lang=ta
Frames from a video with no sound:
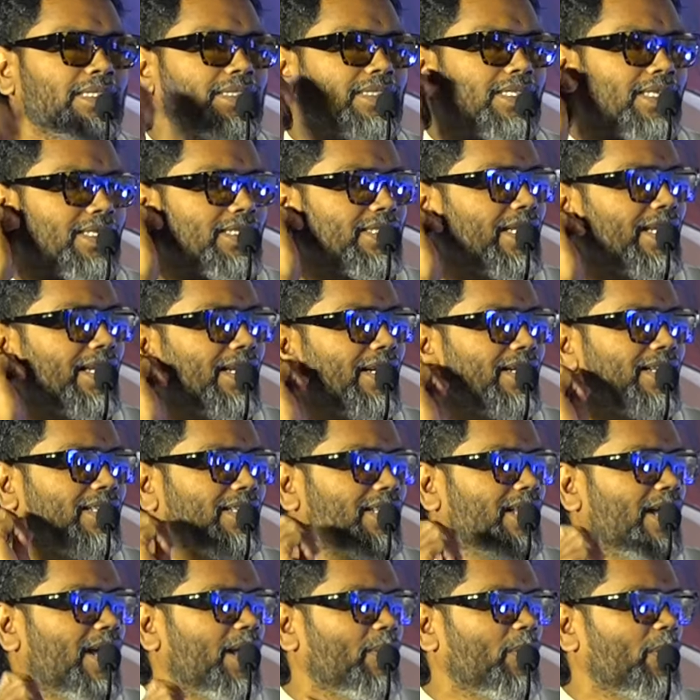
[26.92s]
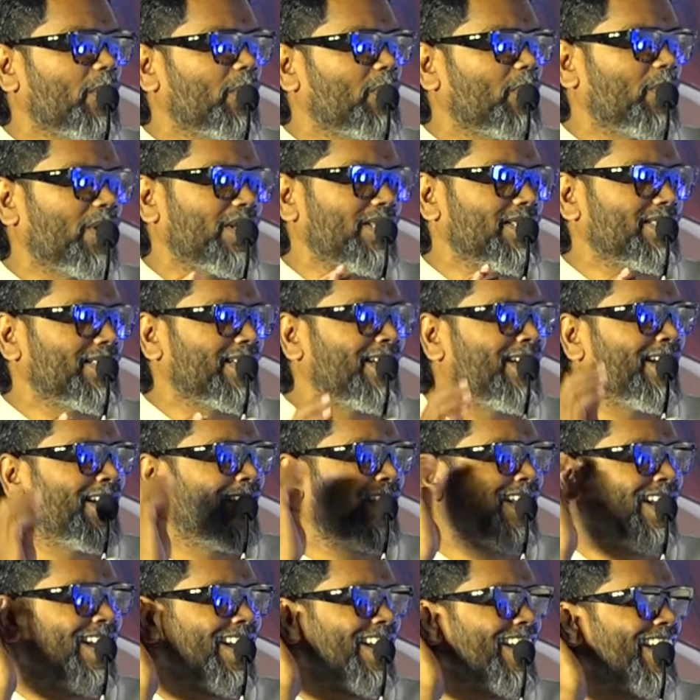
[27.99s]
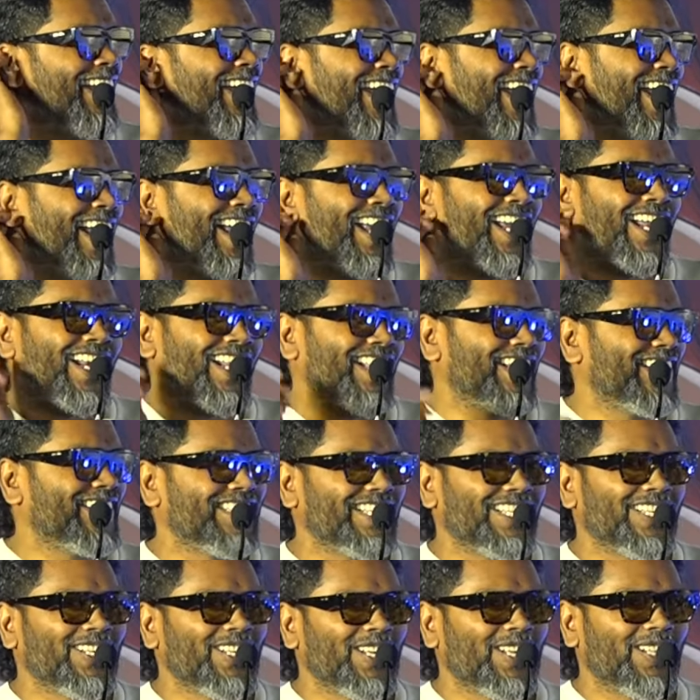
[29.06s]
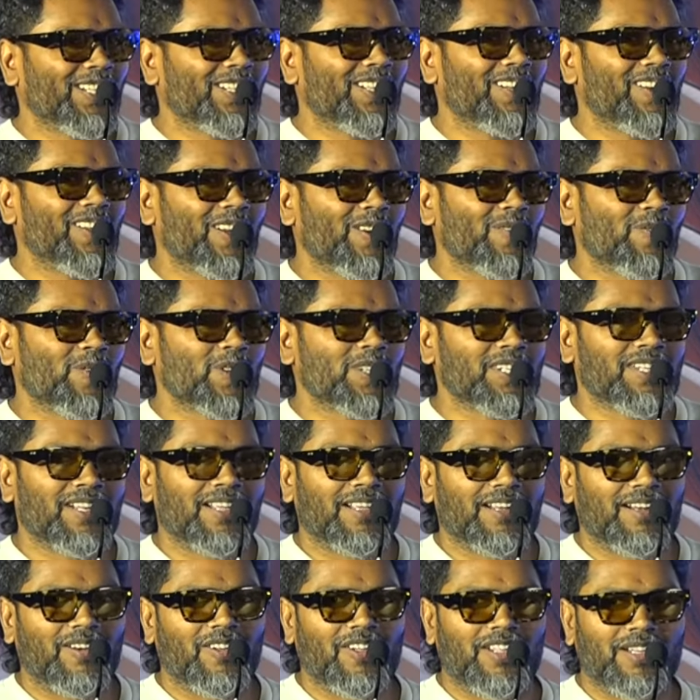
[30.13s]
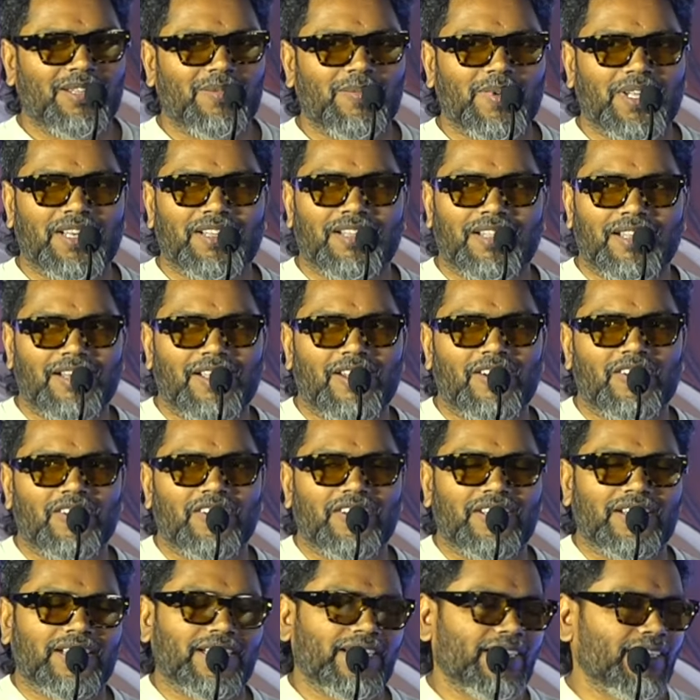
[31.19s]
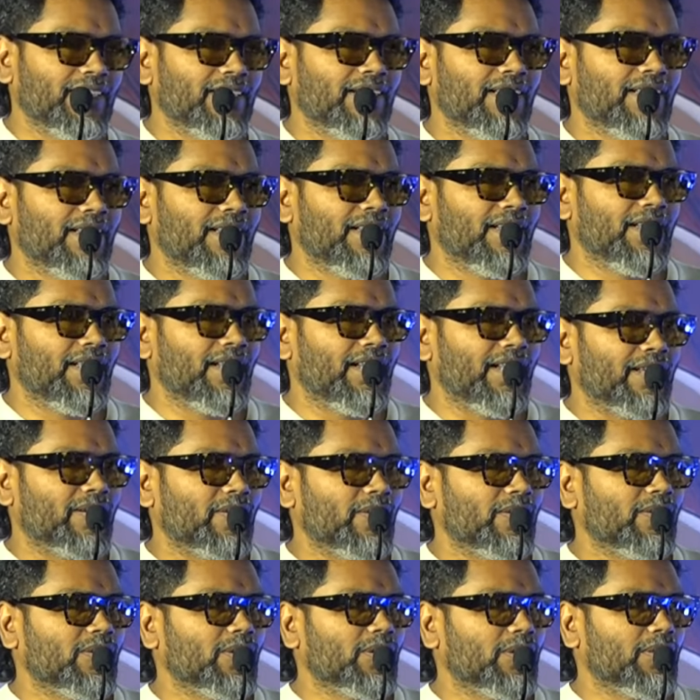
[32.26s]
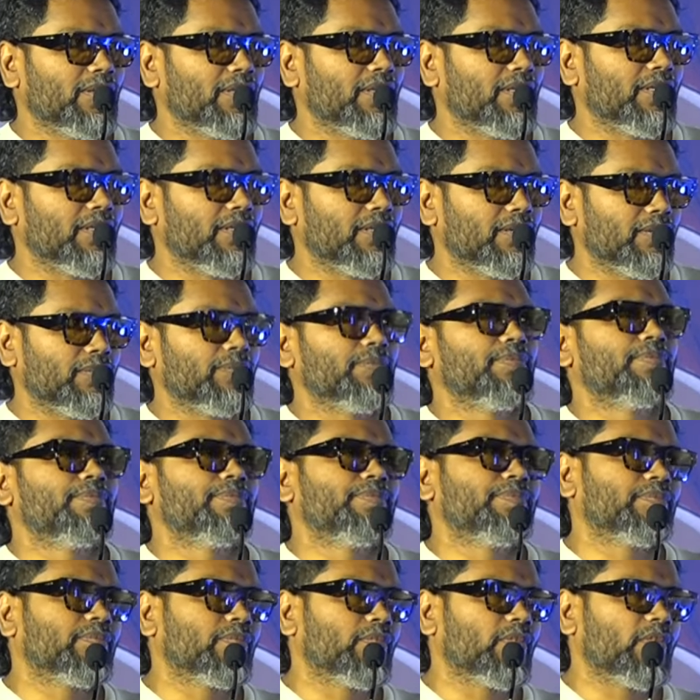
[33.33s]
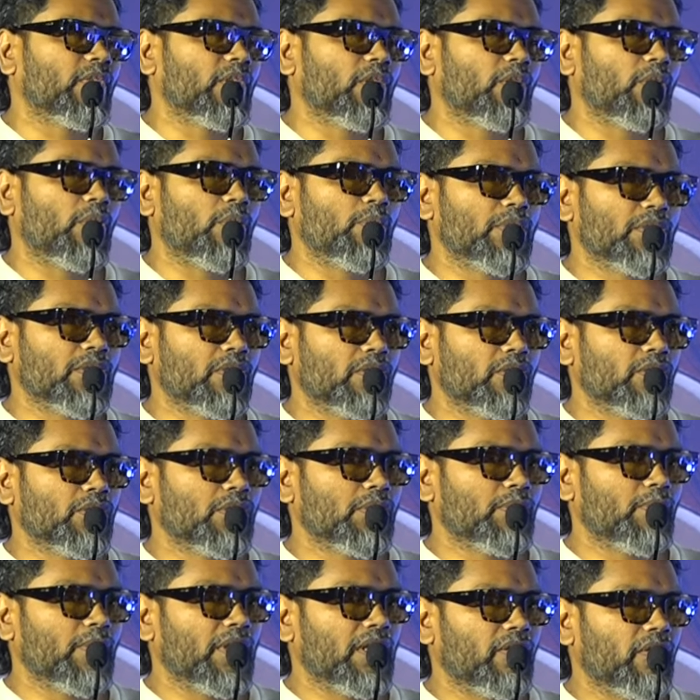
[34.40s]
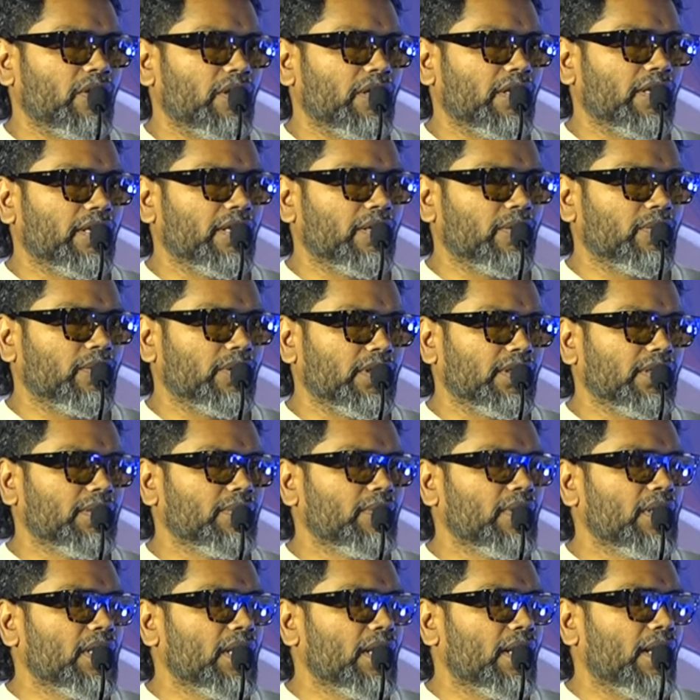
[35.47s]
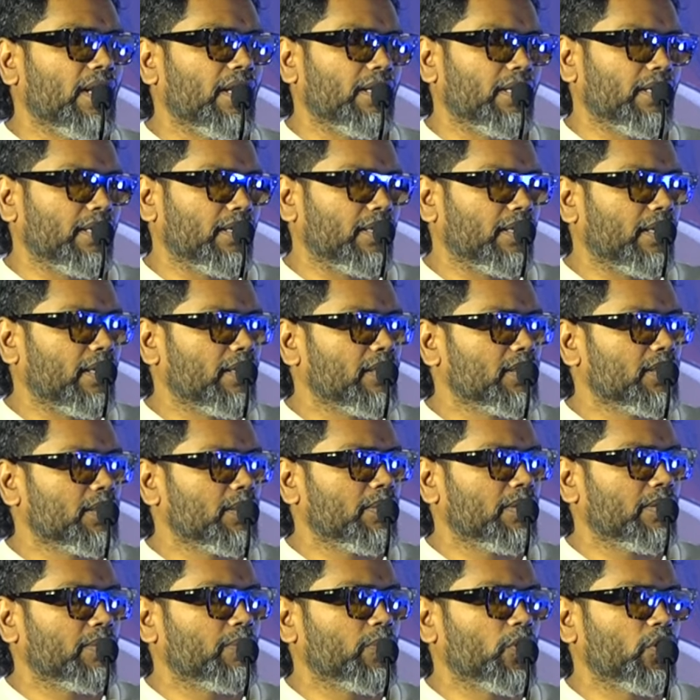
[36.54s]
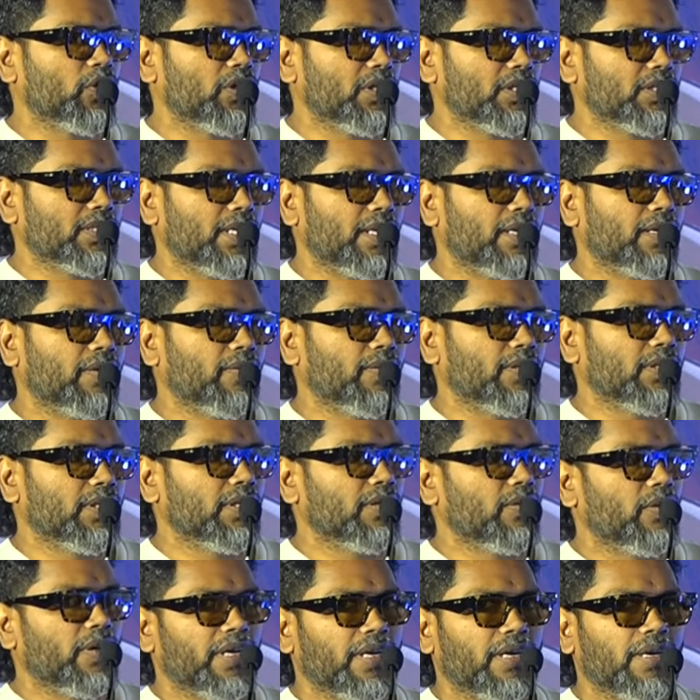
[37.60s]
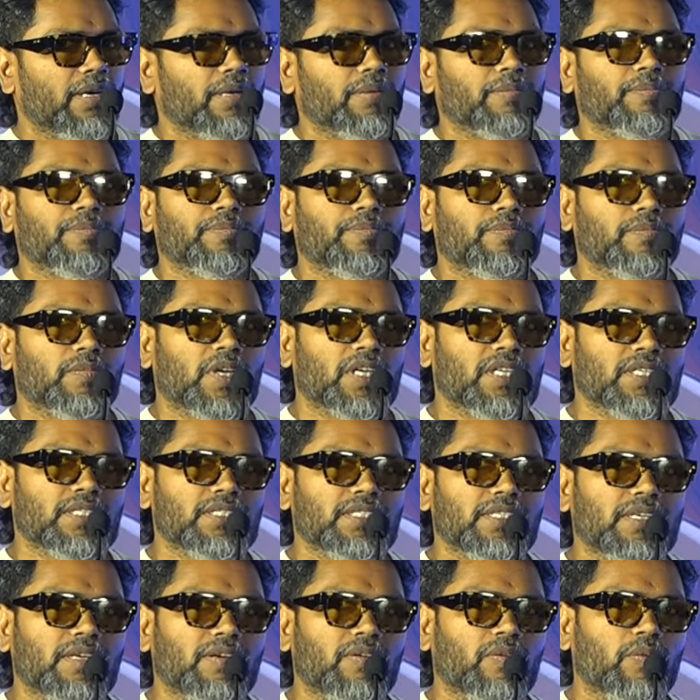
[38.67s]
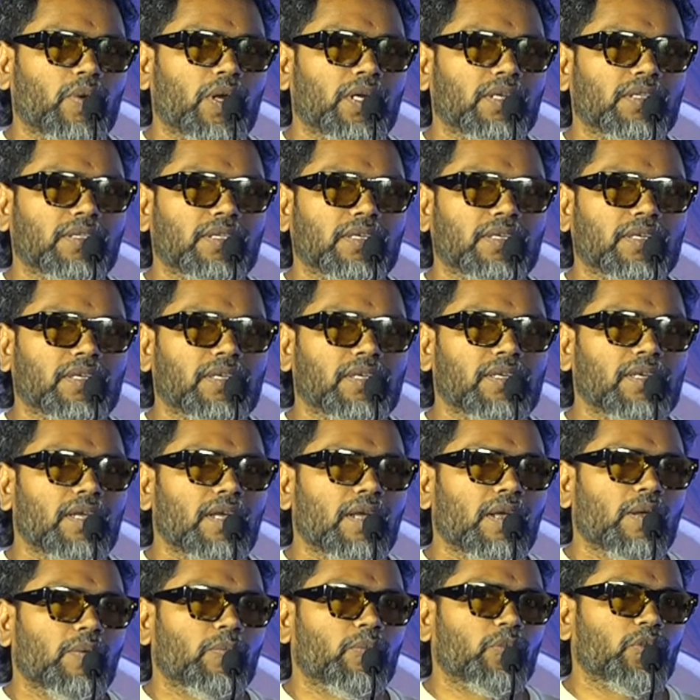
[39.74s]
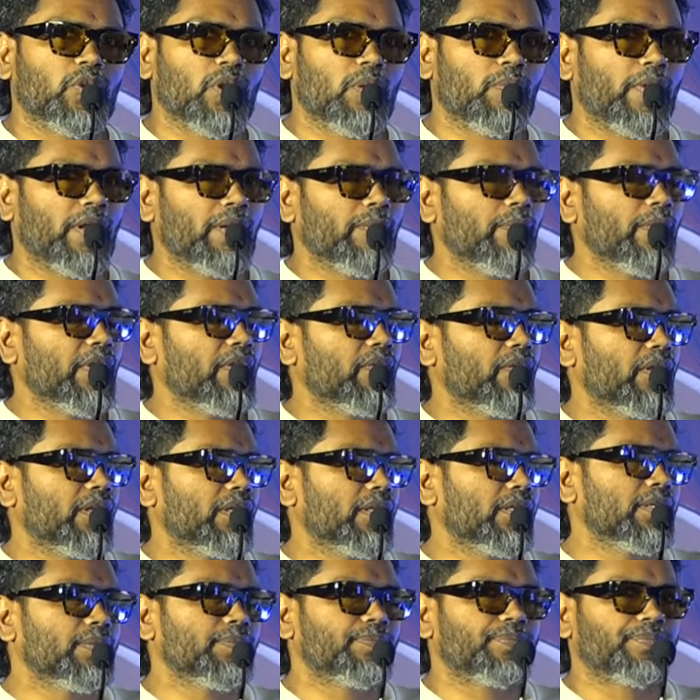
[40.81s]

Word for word: சரி ஜெய்கிட்டேருந்து ஆரம்பிக்கக்கூடாது ஜெய் ஏன்னா ஜெய் எந்த அளவுக்கு எமோஷனல் ஆகிறானோ அந்த மாதிரி தான் நானும் இருக்கேன் லைக் வந்து ரொம்ப சந்தோஷமான ஒரு நிகழ்வு இது அண்டு கணேசமூர்த்தி சாருக்கு வந்து என்னுடைய மகிழ்ச்சி அந்த வாழ்த்துக்கள் முதல் படமே வந்து